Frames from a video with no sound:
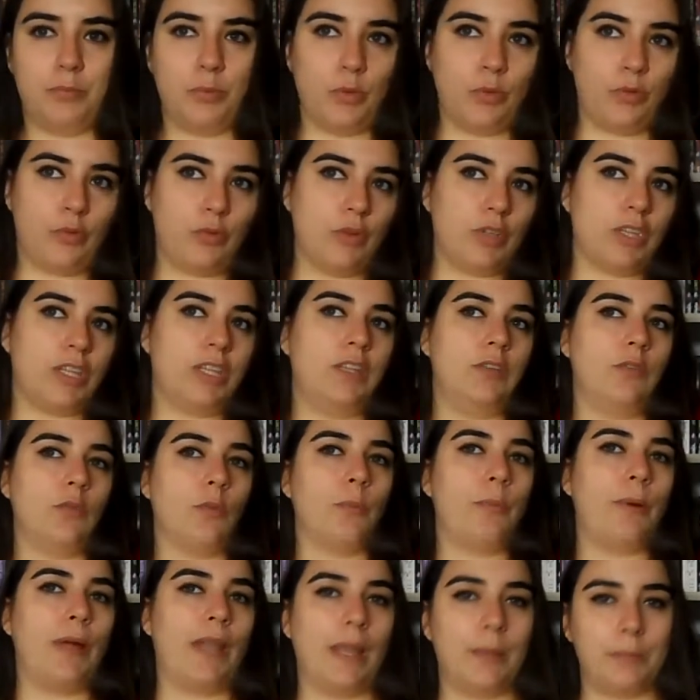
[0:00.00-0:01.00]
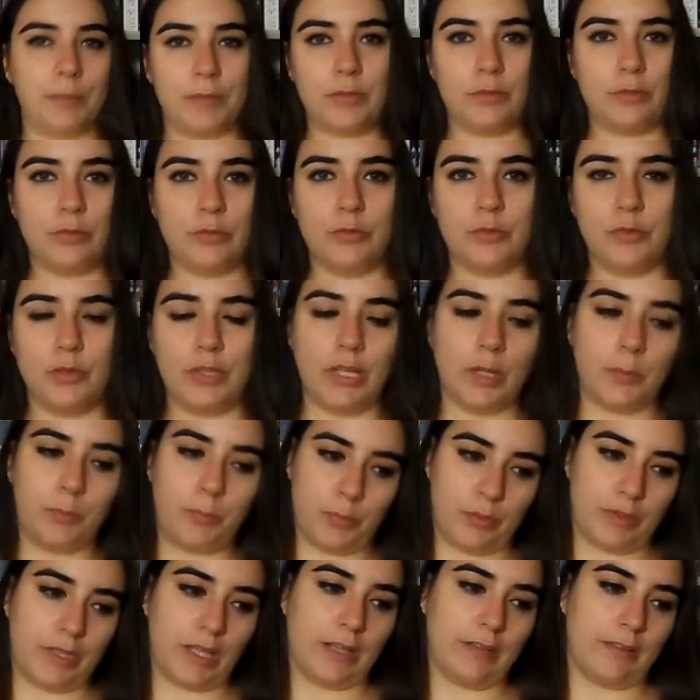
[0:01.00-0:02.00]
Pour ceux qui n'ont pas l'habitude de
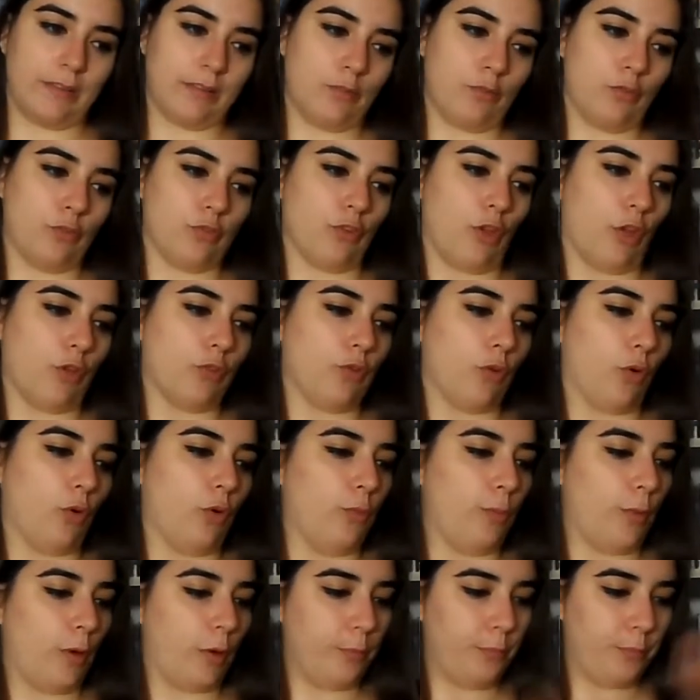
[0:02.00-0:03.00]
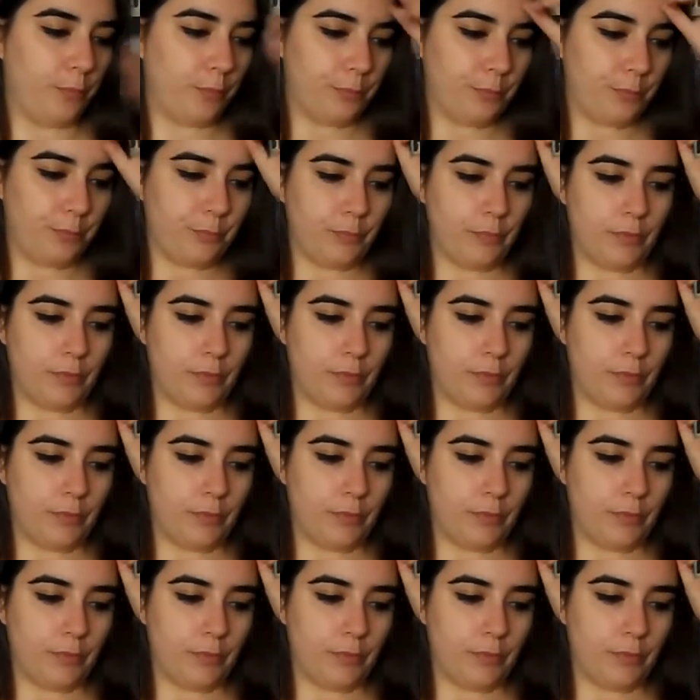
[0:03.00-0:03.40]
lire peut-être ce genre de roman,